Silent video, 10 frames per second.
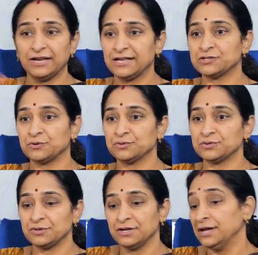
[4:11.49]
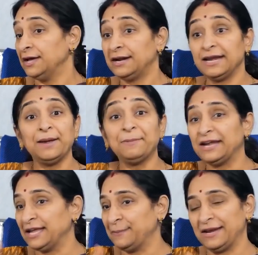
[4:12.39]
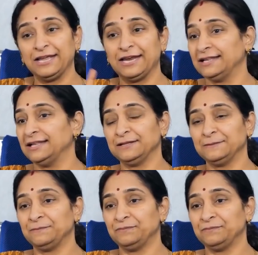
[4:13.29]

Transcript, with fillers: వెలిగించుకోవచ్చు రేపటికి పనికిరాదు అది